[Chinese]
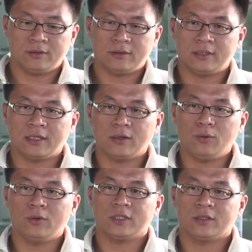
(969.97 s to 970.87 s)
这个
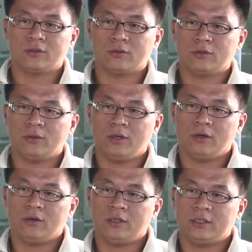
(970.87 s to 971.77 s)
过程中就会
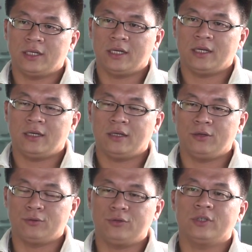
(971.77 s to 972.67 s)
有一些
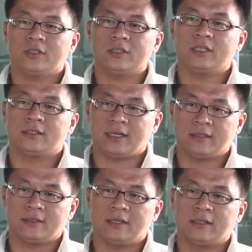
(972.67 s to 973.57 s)
有趣的事情产生。